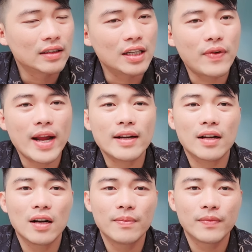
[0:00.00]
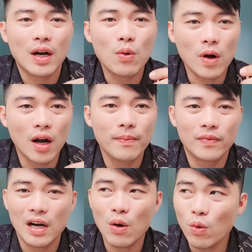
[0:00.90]
đi phát cơm nấu cơm
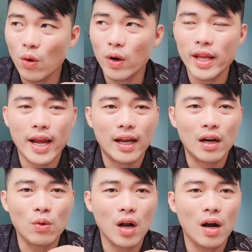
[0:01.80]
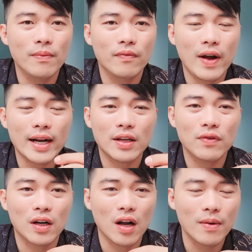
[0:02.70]
nấu luôn đó nha nấu cơm phát những
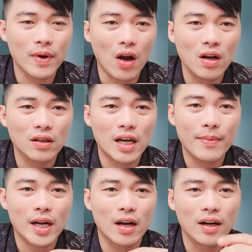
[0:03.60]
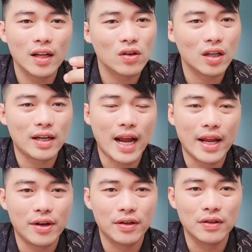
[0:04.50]
phần cơm đó để mà gửi đến cho tất cả
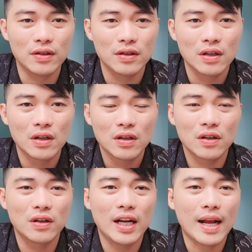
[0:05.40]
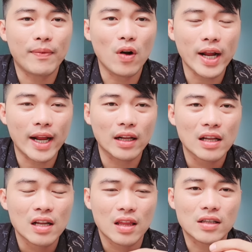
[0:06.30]
những người đang gặp khó khăn
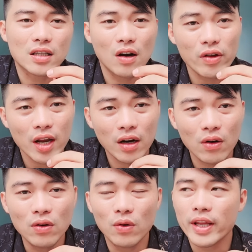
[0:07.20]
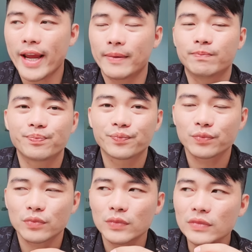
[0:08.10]
thật sự hội nhân nói luôn đó nha
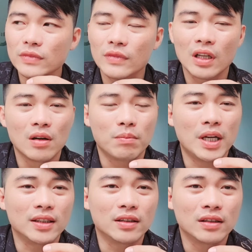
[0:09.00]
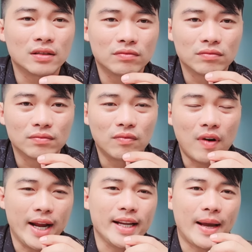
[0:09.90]
mình
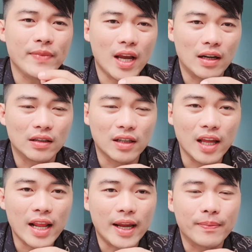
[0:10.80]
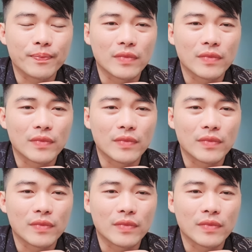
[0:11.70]
phải cảm nhận được như thế này